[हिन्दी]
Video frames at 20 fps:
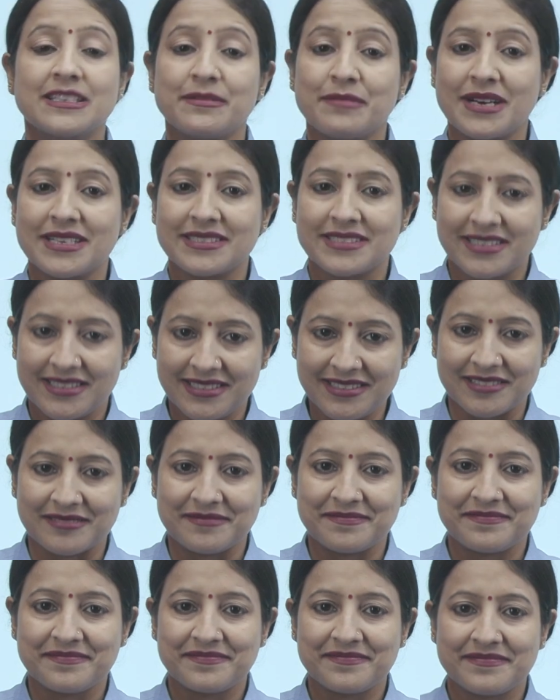समास
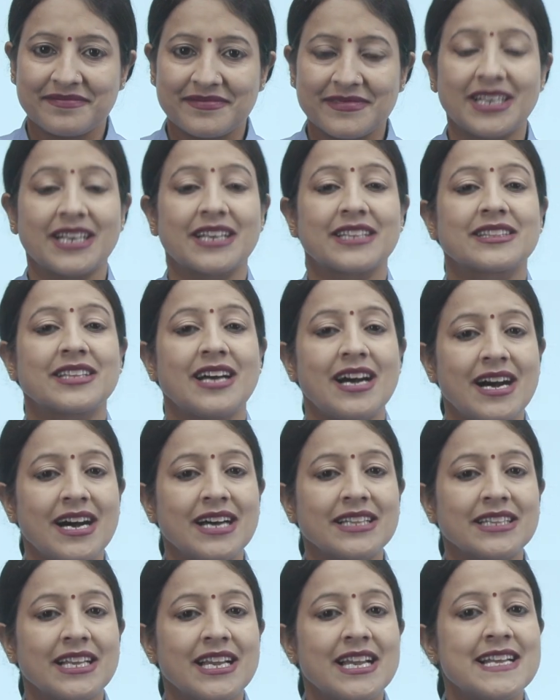
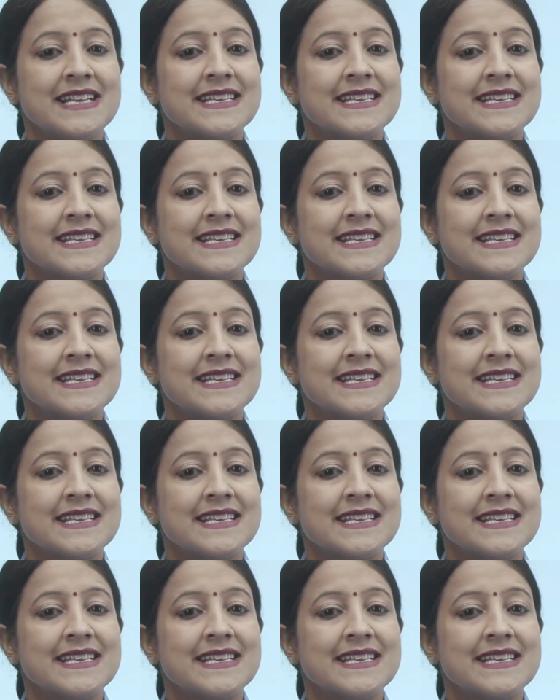अर्थात